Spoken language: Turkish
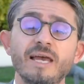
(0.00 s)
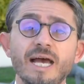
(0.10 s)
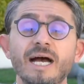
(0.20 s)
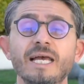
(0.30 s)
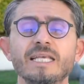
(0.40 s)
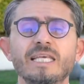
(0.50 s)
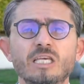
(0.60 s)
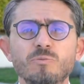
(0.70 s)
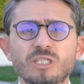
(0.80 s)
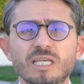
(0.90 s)
veya
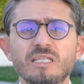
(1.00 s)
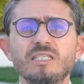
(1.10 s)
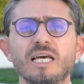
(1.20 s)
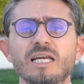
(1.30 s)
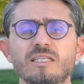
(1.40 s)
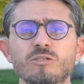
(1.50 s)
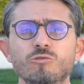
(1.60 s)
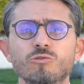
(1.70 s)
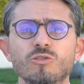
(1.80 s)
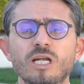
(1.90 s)
geçmişteki ticaretini
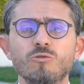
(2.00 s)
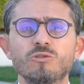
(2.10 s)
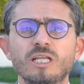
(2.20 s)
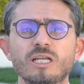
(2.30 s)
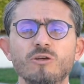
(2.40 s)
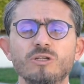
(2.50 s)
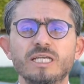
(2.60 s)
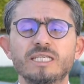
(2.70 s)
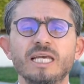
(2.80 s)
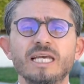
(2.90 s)
sürdüren ülkelere
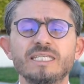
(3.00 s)
yönelik